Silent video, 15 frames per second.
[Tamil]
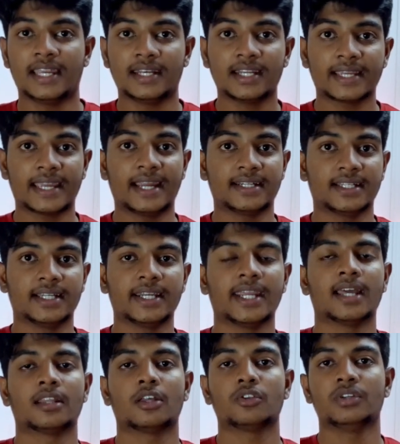என்ன கேட்டகரி
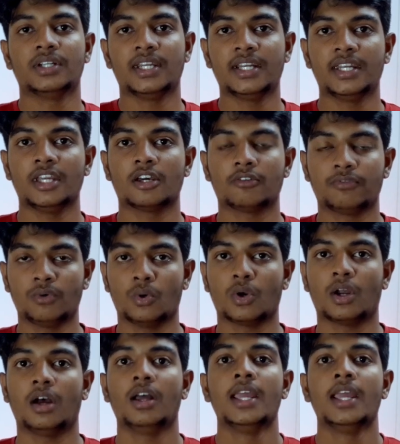அதாவது டிடிஆர் ஃபோரா